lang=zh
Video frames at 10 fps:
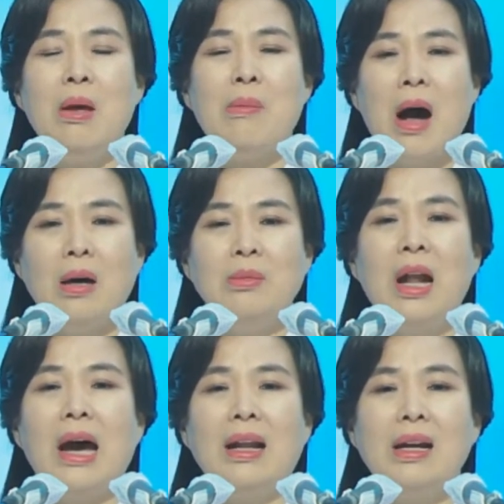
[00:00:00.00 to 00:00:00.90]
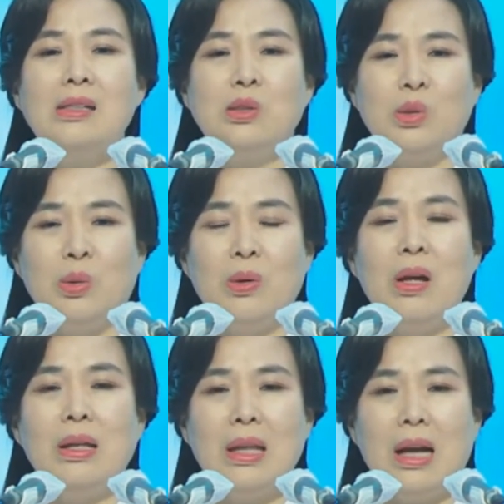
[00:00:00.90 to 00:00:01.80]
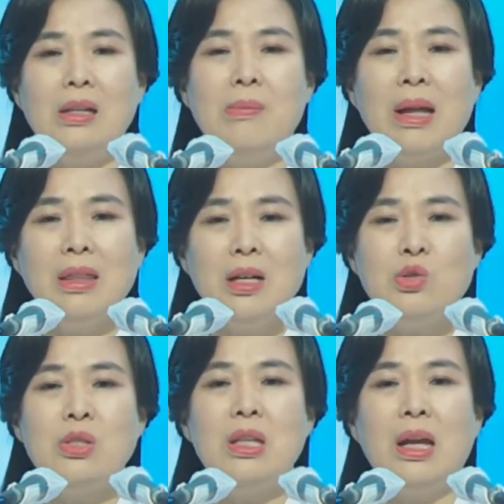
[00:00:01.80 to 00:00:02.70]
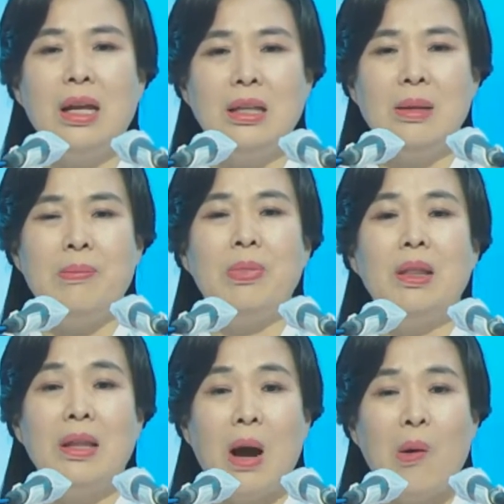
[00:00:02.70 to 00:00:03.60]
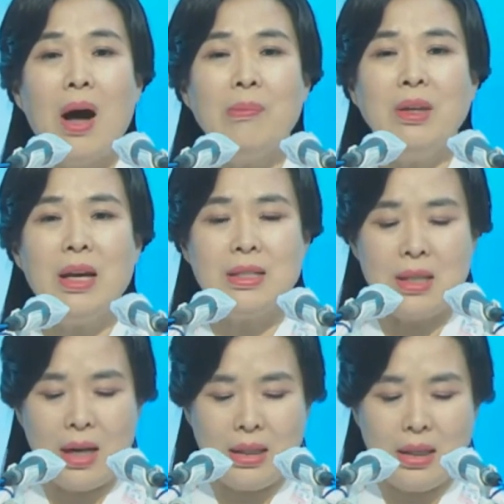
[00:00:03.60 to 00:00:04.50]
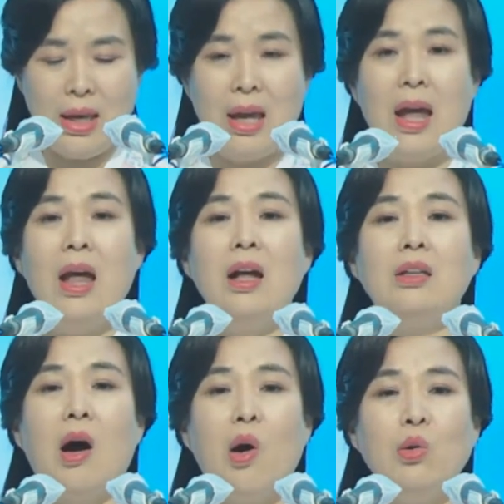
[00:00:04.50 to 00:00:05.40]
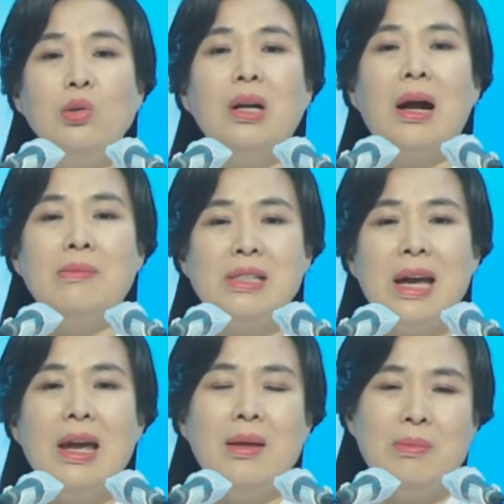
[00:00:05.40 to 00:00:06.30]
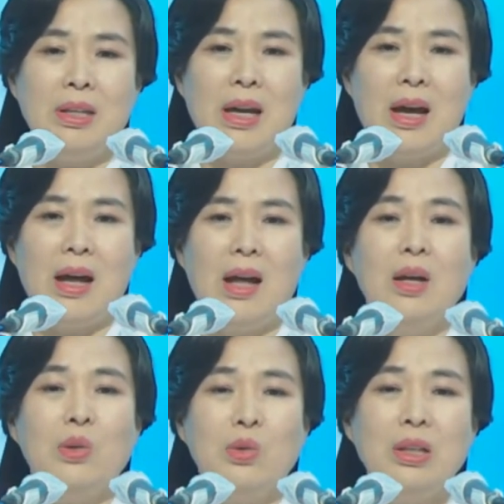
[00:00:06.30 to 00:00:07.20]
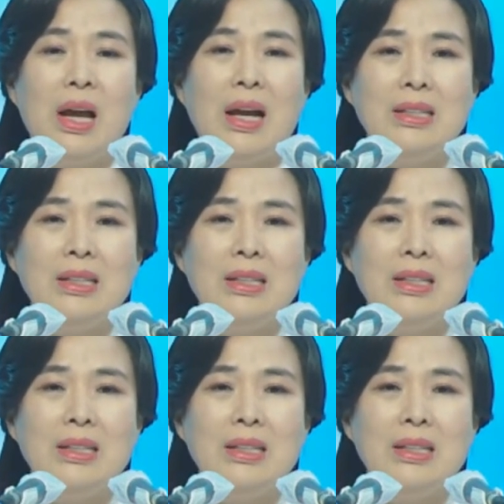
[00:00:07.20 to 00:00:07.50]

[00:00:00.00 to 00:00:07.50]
之后听了神道，随着慢慢明白神的心意，就更加感谢他们所遇见的与他们同在的神。